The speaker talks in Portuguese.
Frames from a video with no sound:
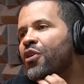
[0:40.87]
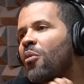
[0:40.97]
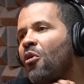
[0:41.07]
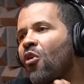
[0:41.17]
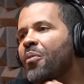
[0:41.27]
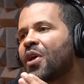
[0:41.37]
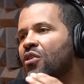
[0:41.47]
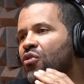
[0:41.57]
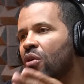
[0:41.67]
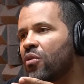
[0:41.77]
Robocop que
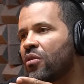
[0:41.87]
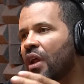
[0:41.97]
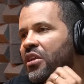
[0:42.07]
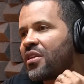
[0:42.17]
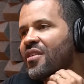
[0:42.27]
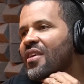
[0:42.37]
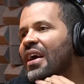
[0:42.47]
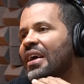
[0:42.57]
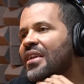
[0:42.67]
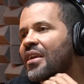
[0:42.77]
entrou no, na distância
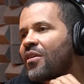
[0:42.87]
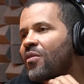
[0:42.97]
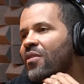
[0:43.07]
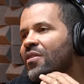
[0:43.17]
errada, não?